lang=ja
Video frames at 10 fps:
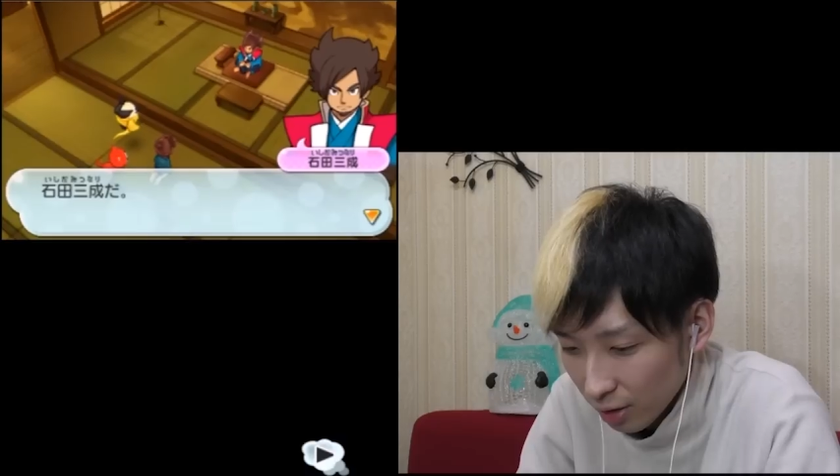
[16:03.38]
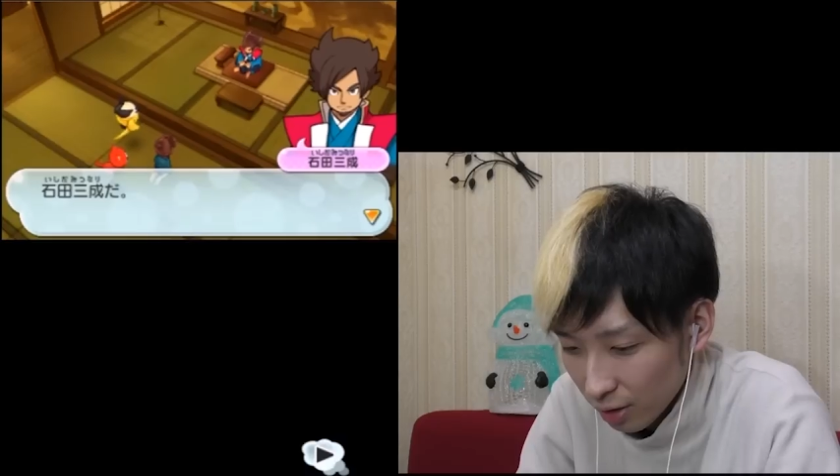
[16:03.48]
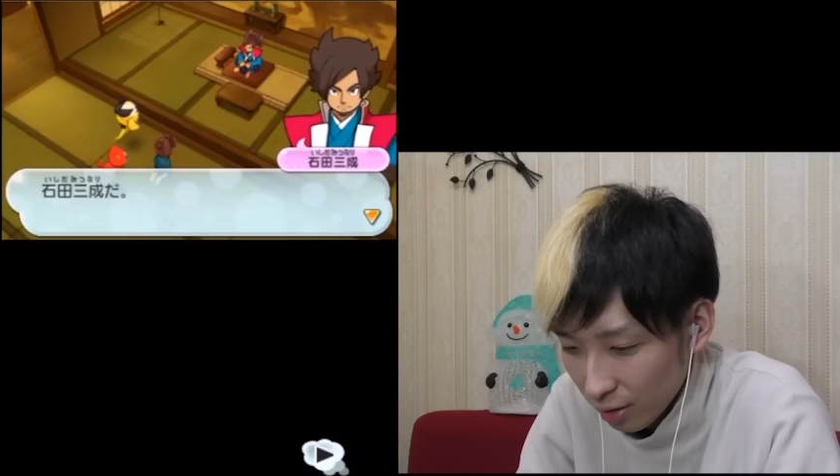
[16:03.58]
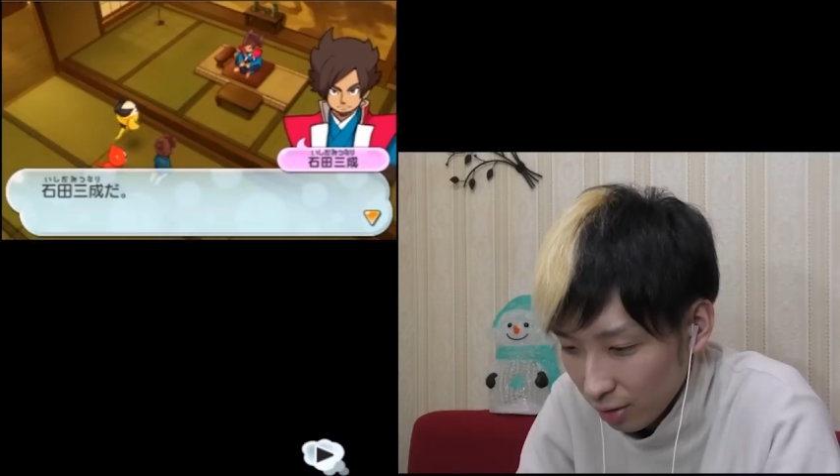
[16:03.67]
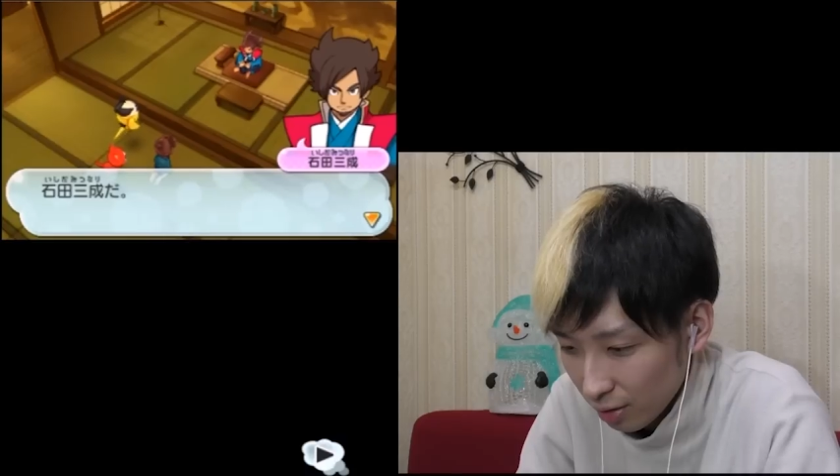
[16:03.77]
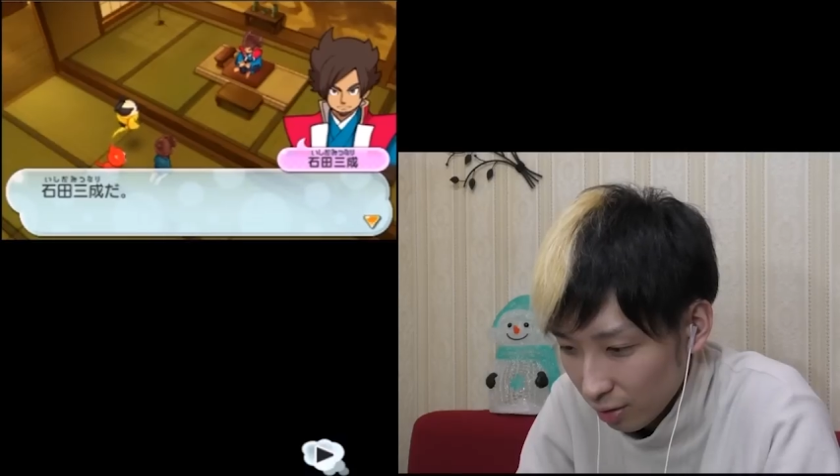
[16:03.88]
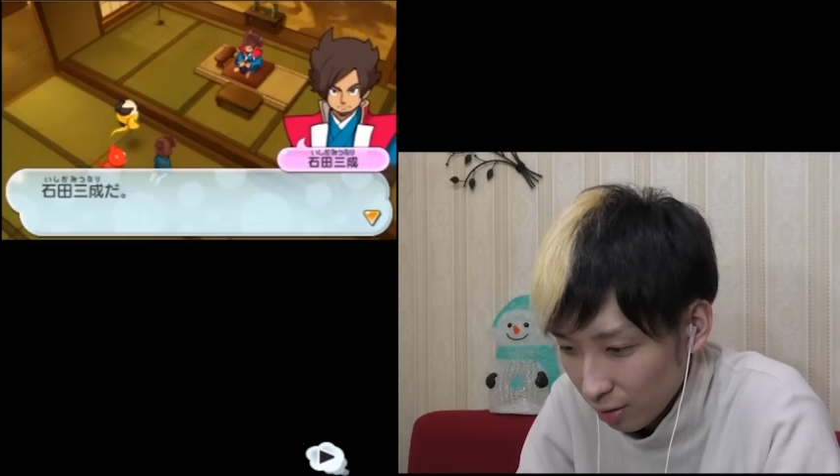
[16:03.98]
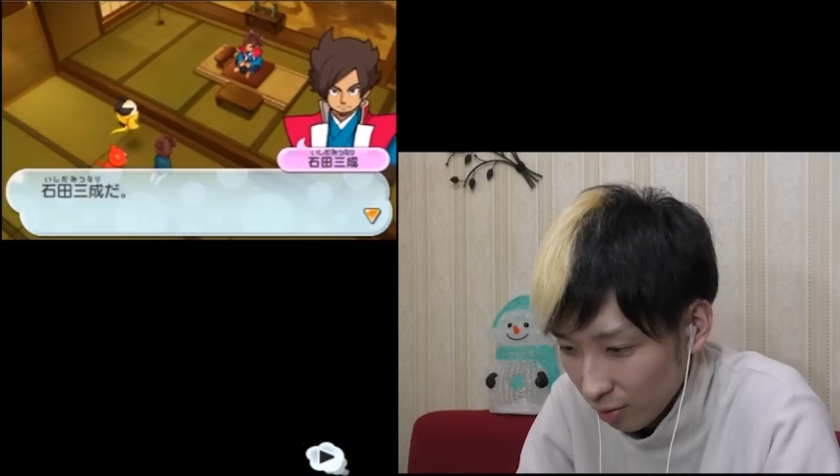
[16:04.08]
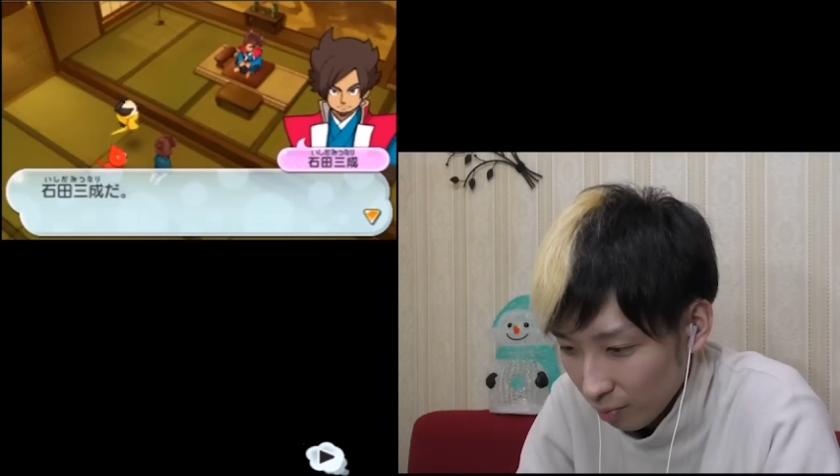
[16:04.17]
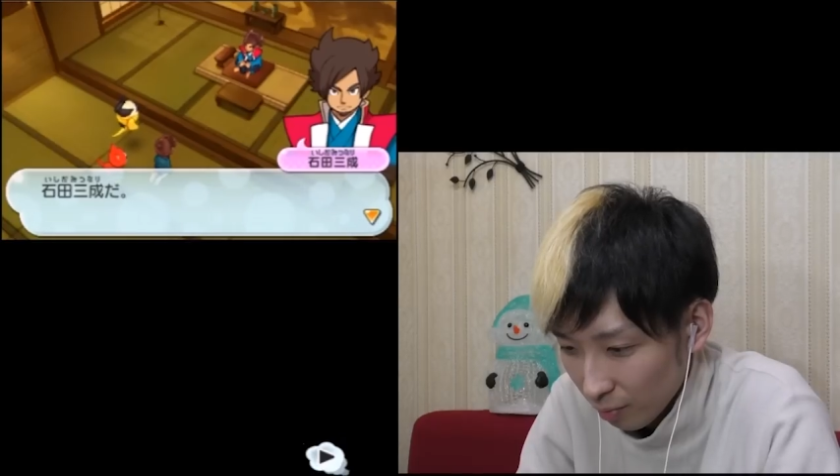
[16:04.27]
石田
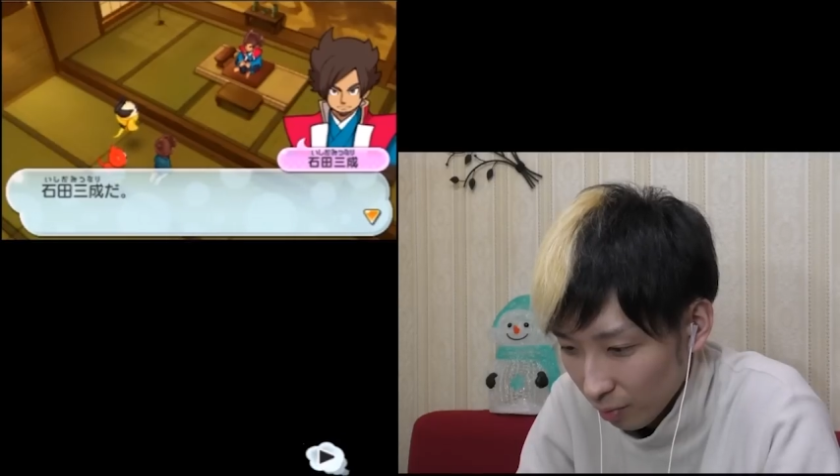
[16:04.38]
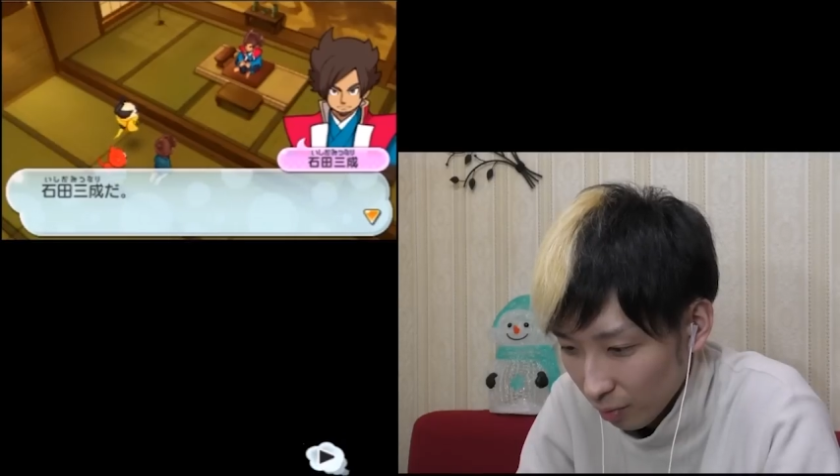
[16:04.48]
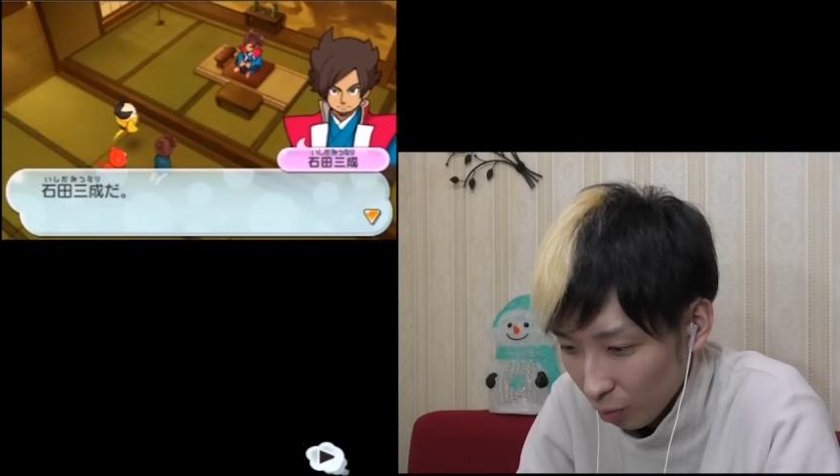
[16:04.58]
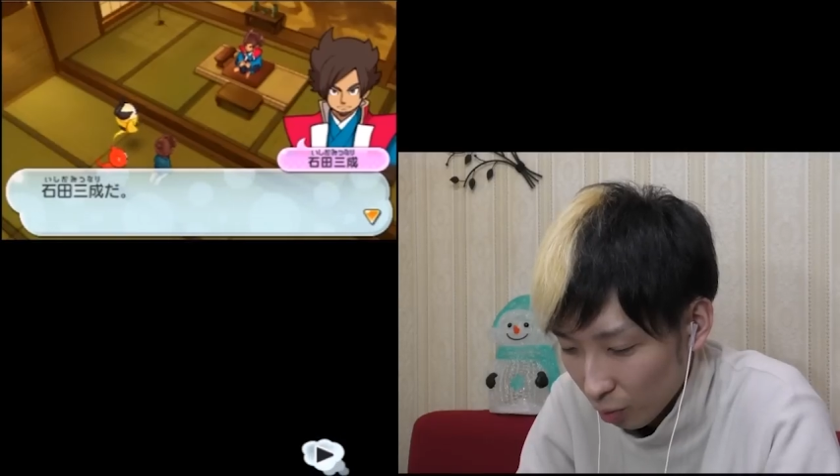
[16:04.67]
三成だ。